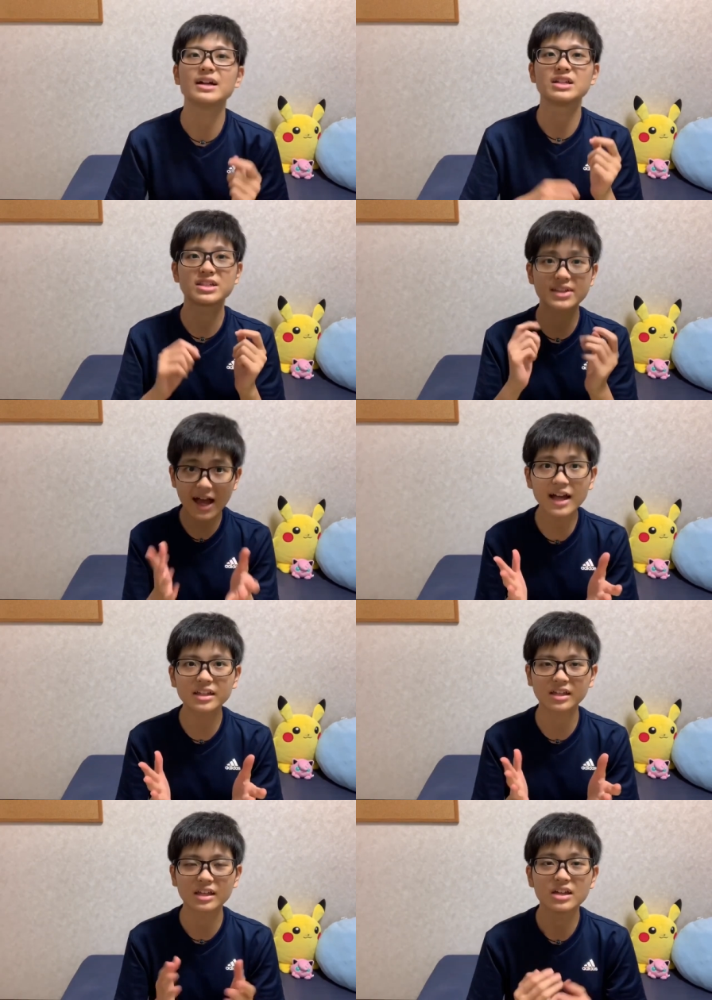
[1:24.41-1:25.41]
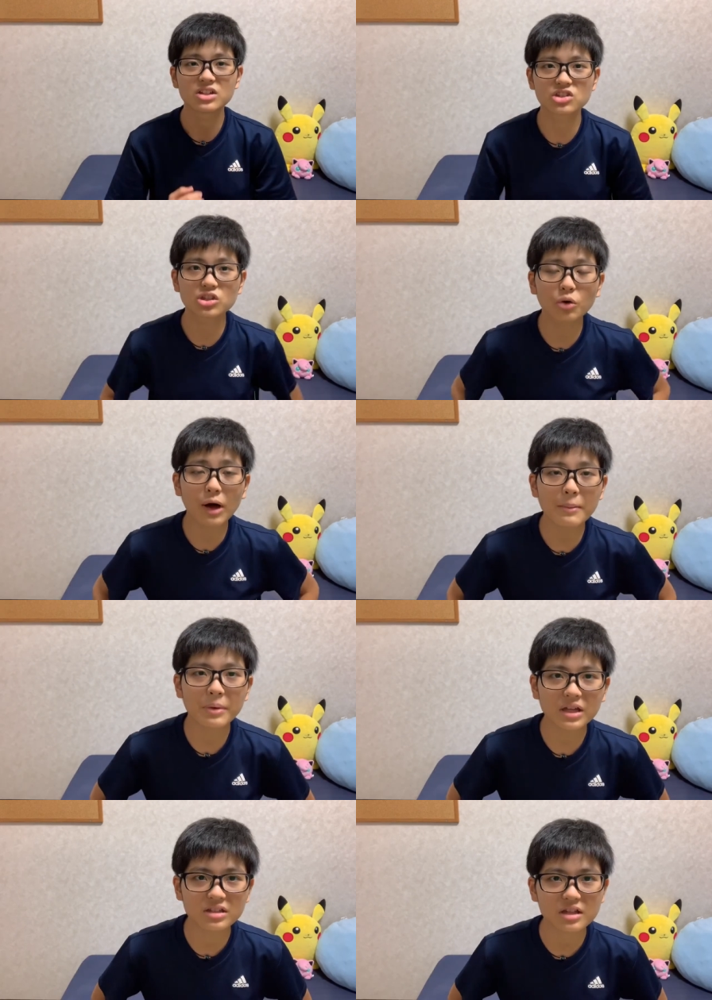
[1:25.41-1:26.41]
自販機、自動販
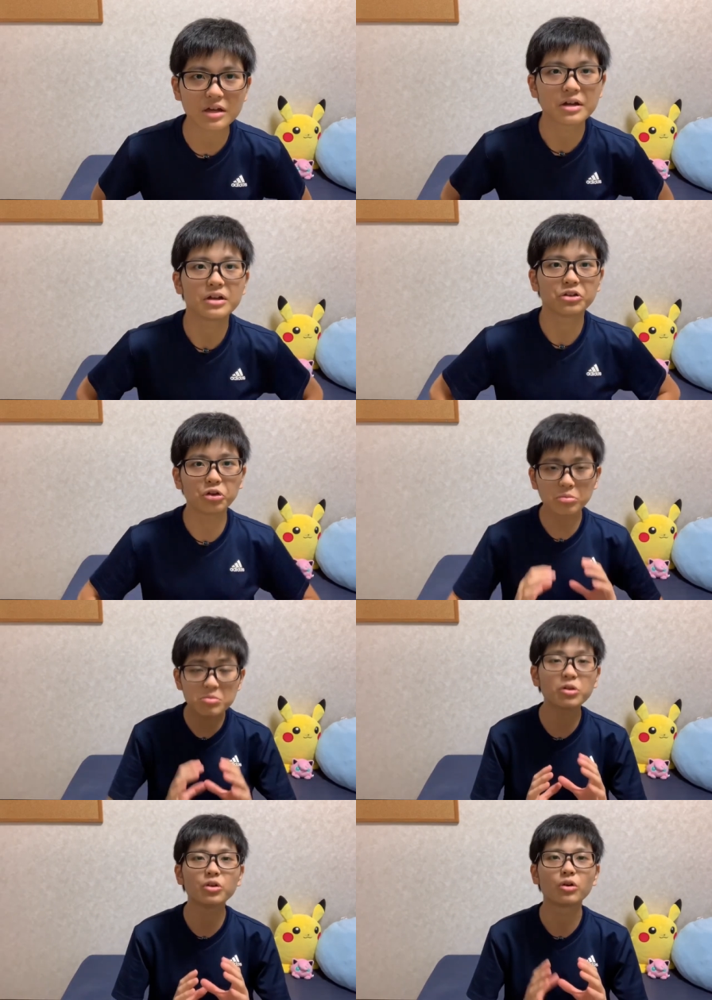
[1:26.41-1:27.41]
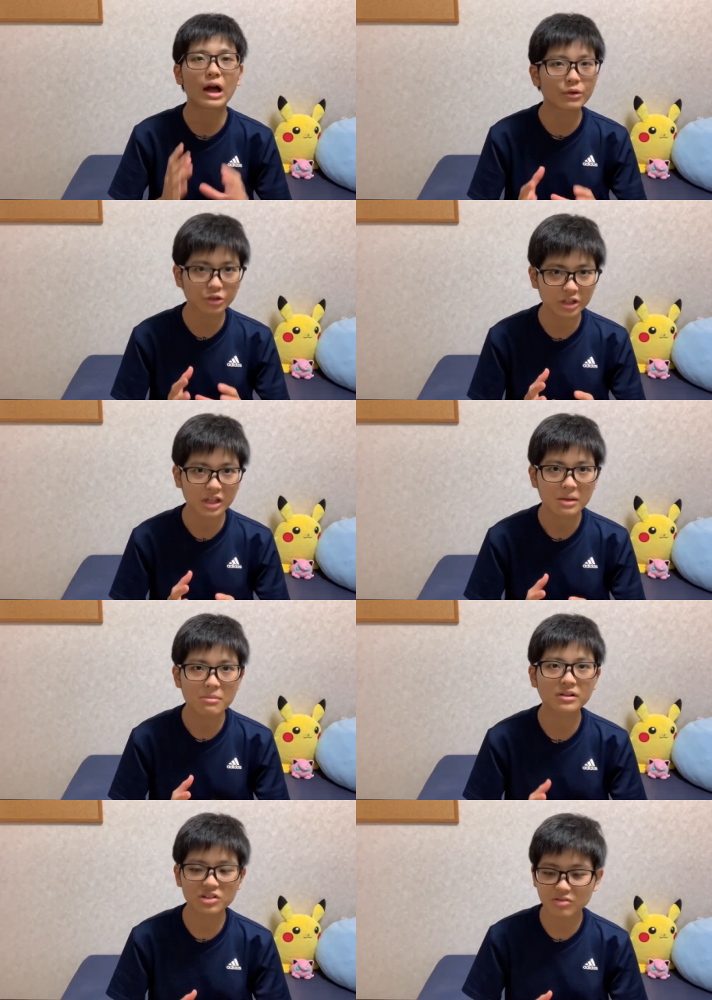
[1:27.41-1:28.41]
売機で飲み物を買うとき、
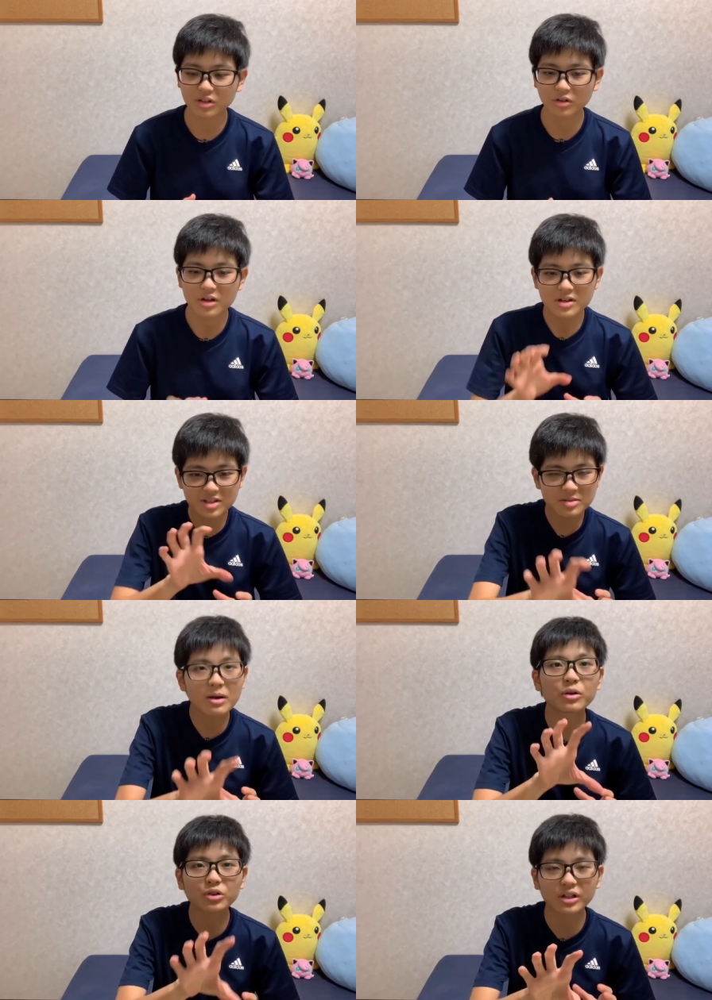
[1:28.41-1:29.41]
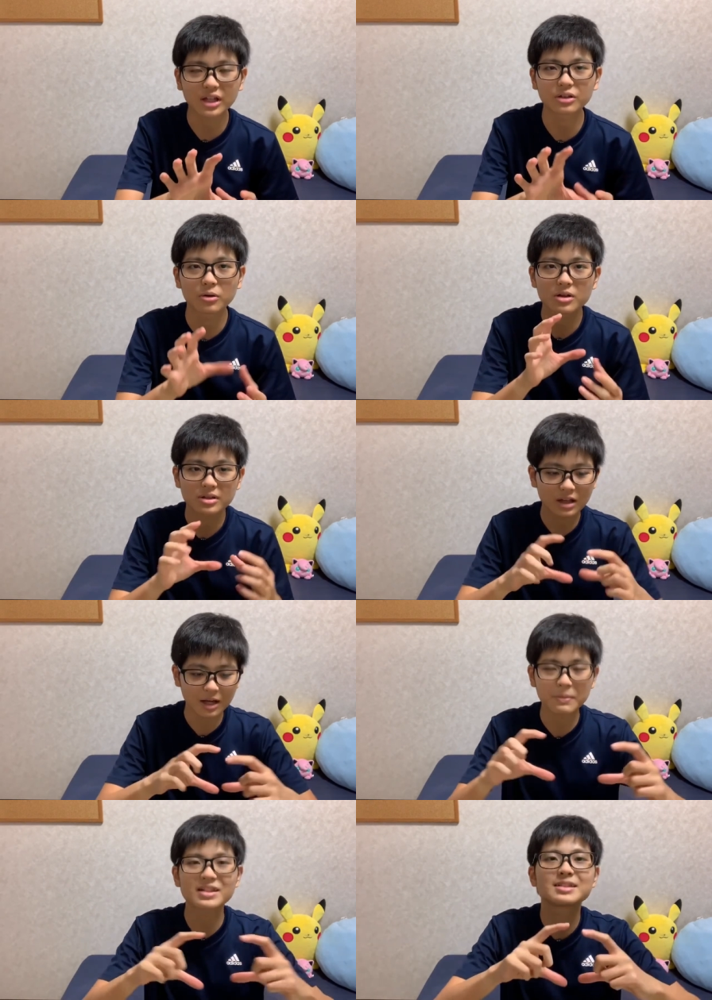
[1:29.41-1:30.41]
まあ私はあの、スマホとかであの、なん
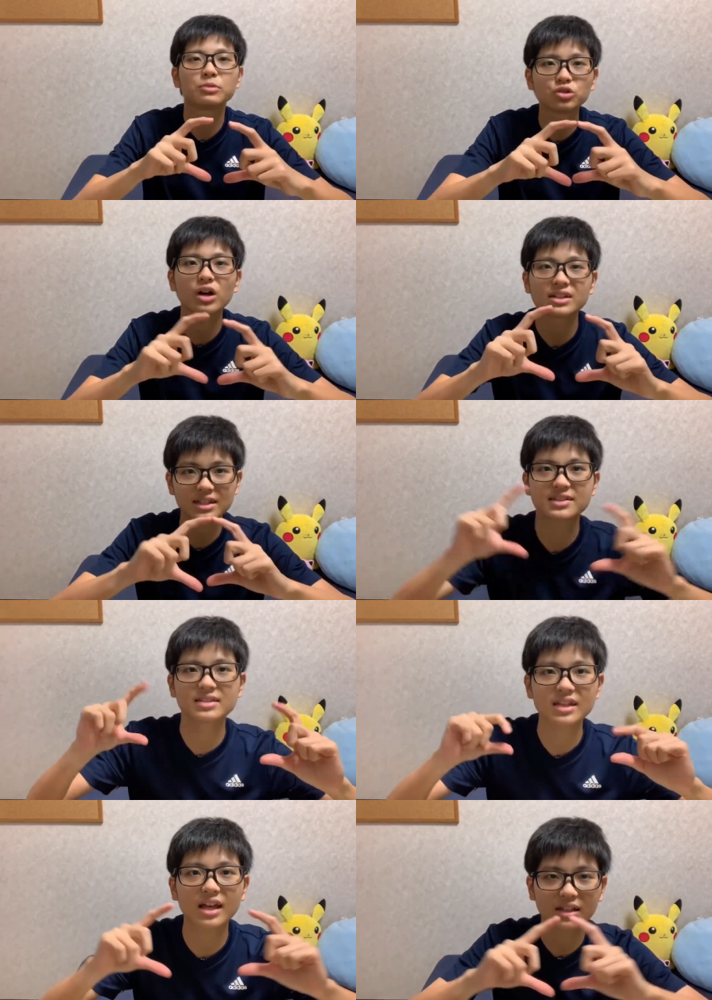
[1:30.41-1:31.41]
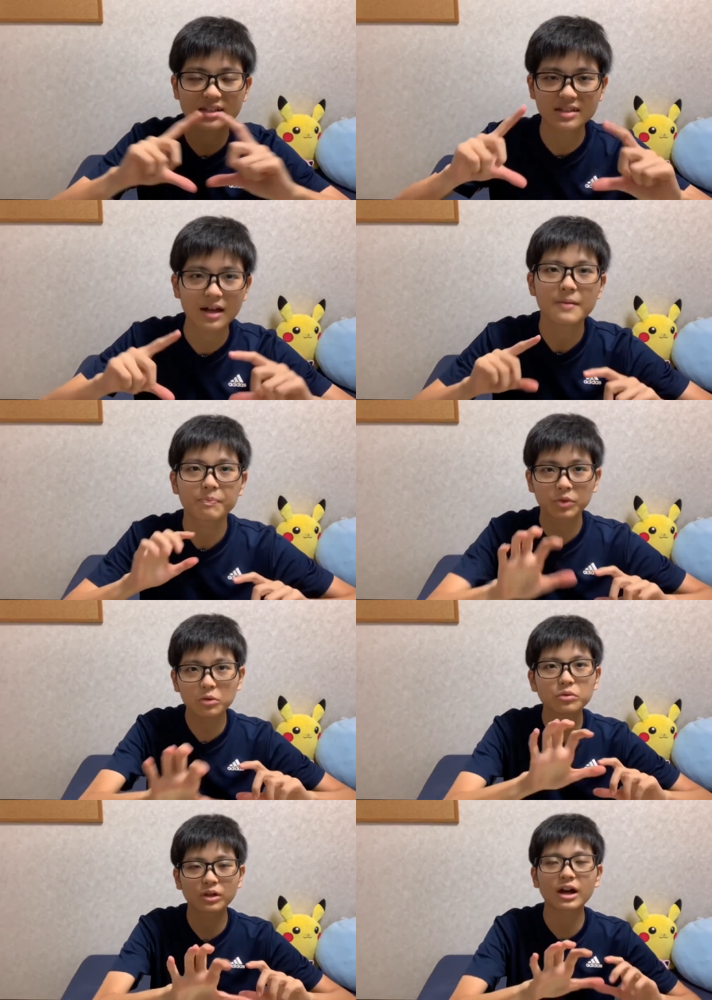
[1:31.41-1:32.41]
かパスモとかさ、スイカでさ、飲
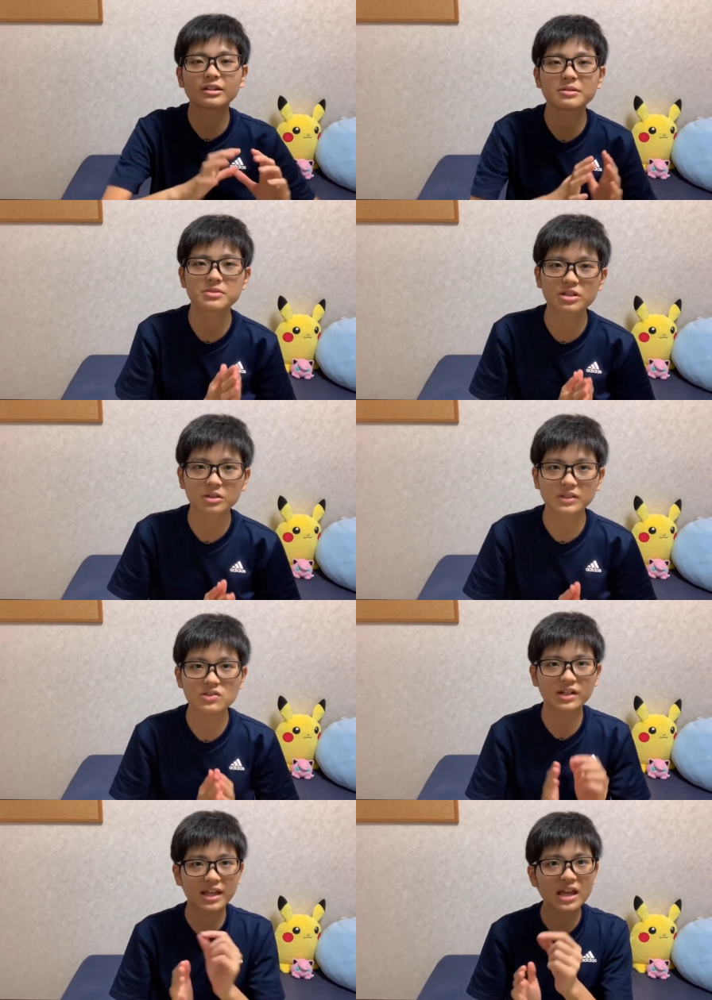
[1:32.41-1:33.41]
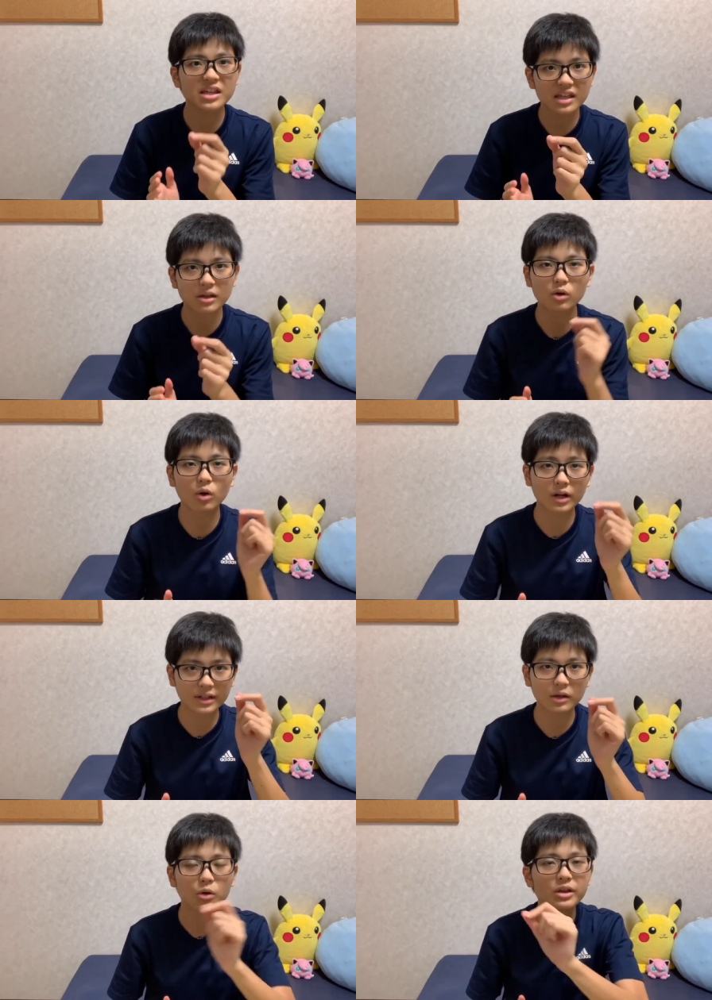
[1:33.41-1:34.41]
み物買えたりもするけど、私は現金、お
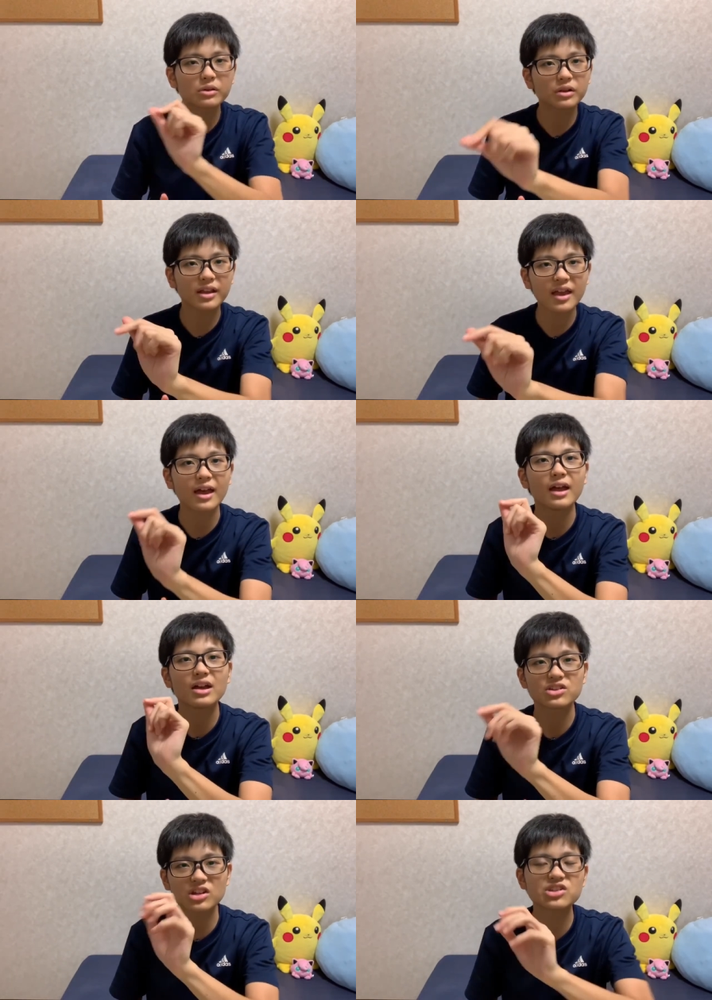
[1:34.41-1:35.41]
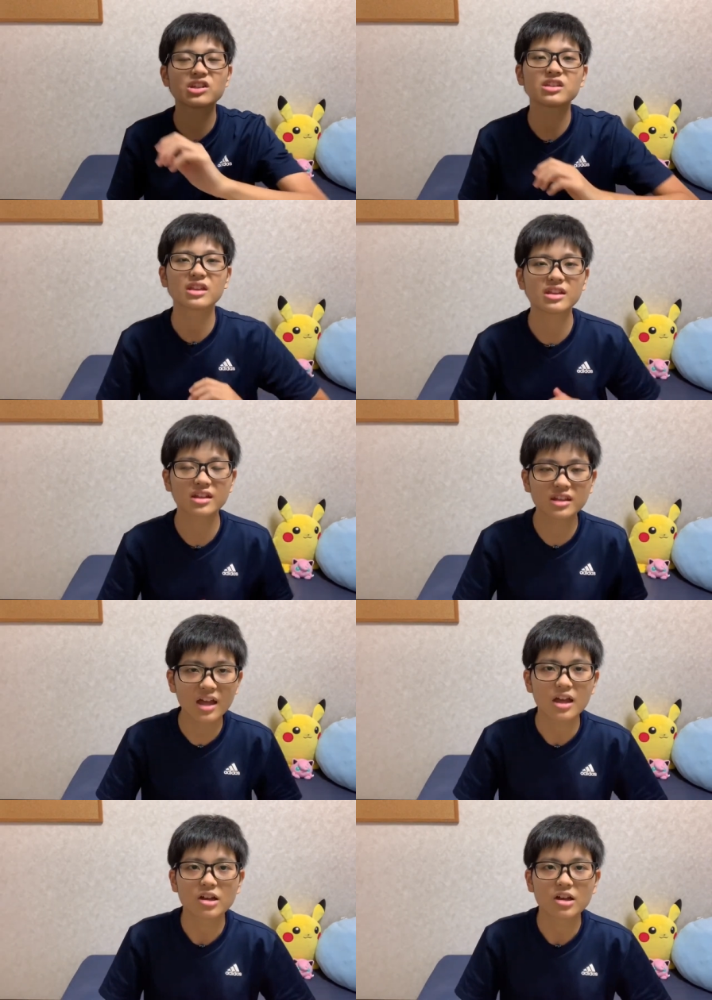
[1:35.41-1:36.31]
金、コインを入れて、チャリンチャリンって入れて